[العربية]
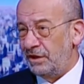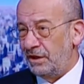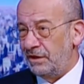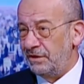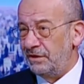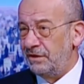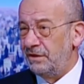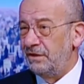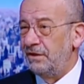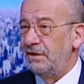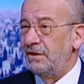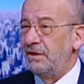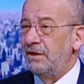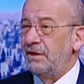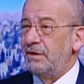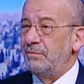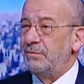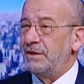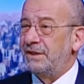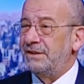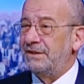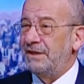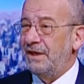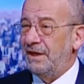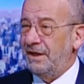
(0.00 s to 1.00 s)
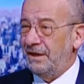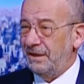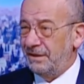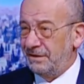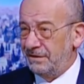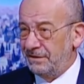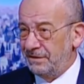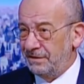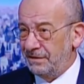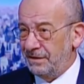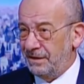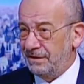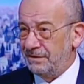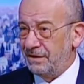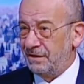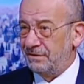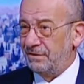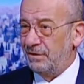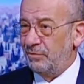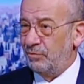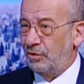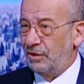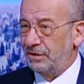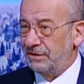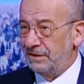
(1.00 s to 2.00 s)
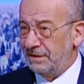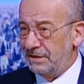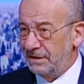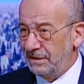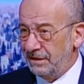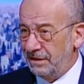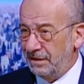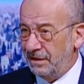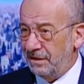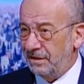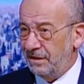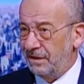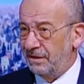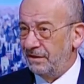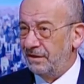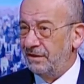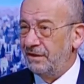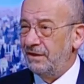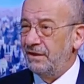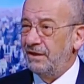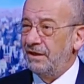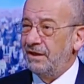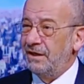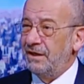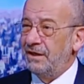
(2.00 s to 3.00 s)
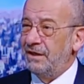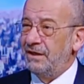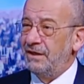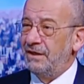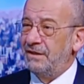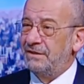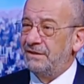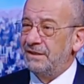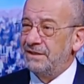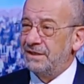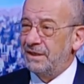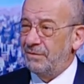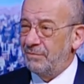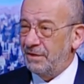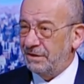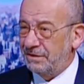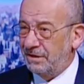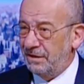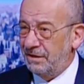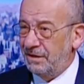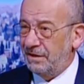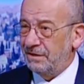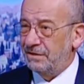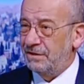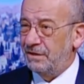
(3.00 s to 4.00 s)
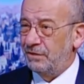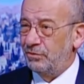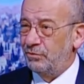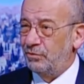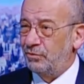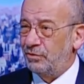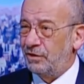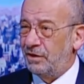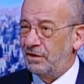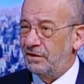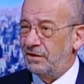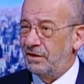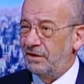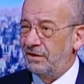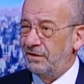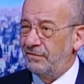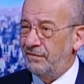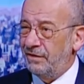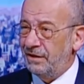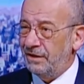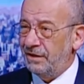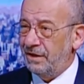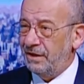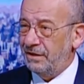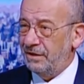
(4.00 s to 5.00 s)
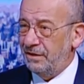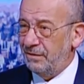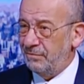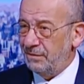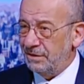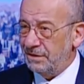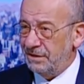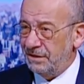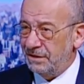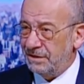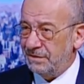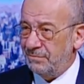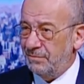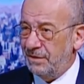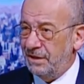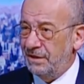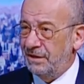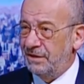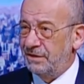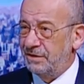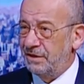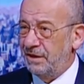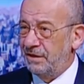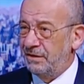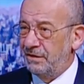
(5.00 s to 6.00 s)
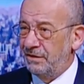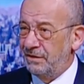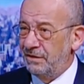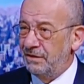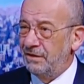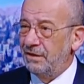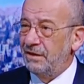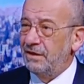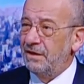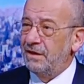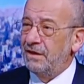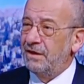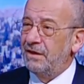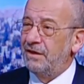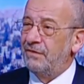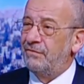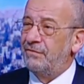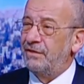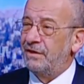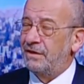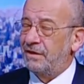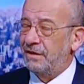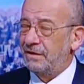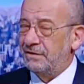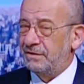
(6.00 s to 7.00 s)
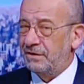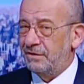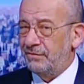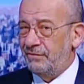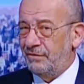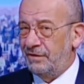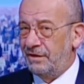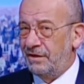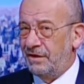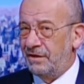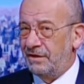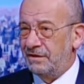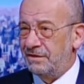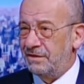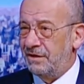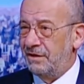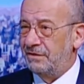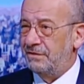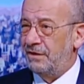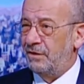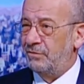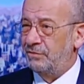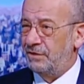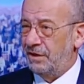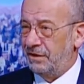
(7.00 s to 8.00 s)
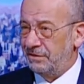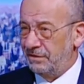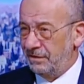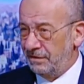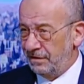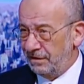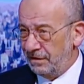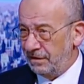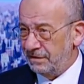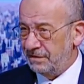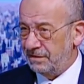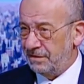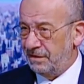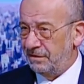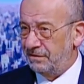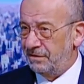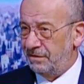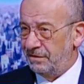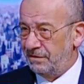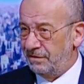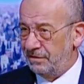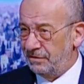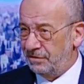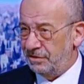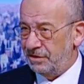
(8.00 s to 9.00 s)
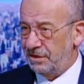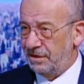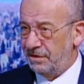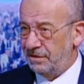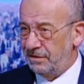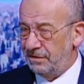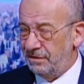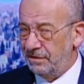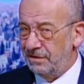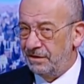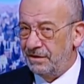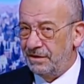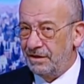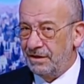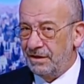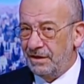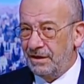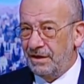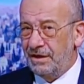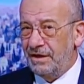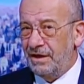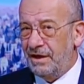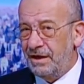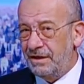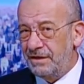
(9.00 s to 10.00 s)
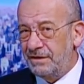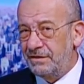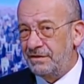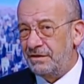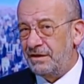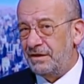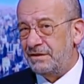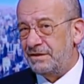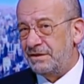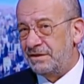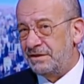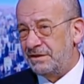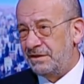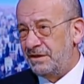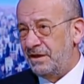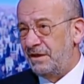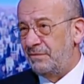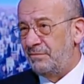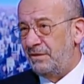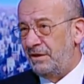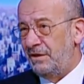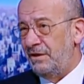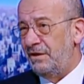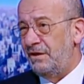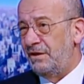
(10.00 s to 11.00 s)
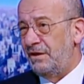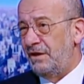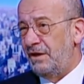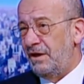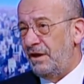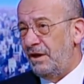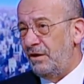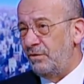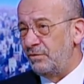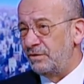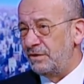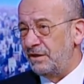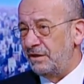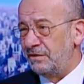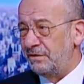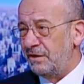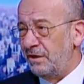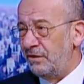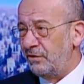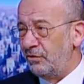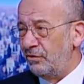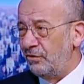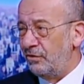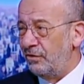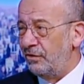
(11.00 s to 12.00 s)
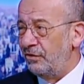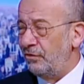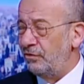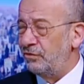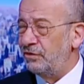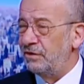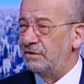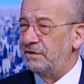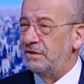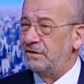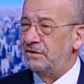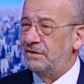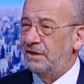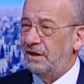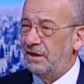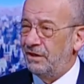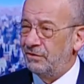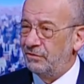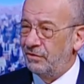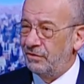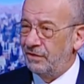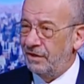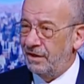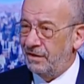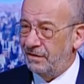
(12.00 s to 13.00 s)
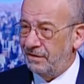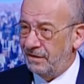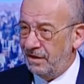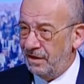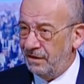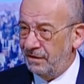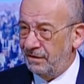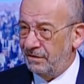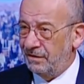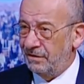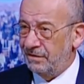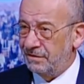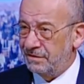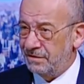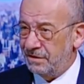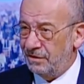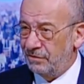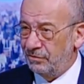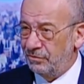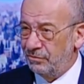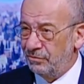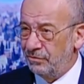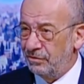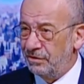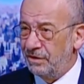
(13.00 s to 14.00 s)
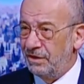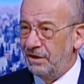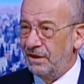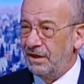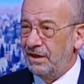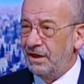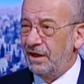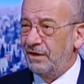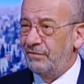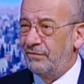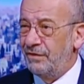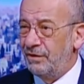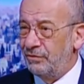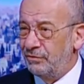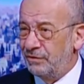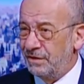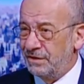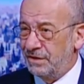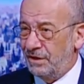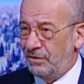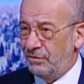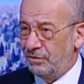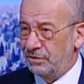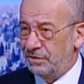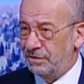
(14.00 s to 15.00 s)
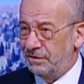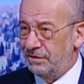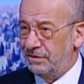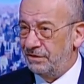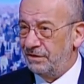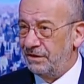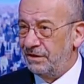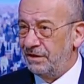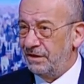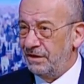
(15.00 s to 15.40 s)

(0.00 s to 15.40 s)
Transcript: يعني مرتاح كثير عدد المهندسين اقل نعم. الالتزامات اللي على الصندوق اقل فكان المجلس ما يلجا لفكره رفع الاقساط او تعديل الاقساط الشهريه الان الدراسه السابعه اوصت انه نقطه التعادل الثالثه للصندوق 2029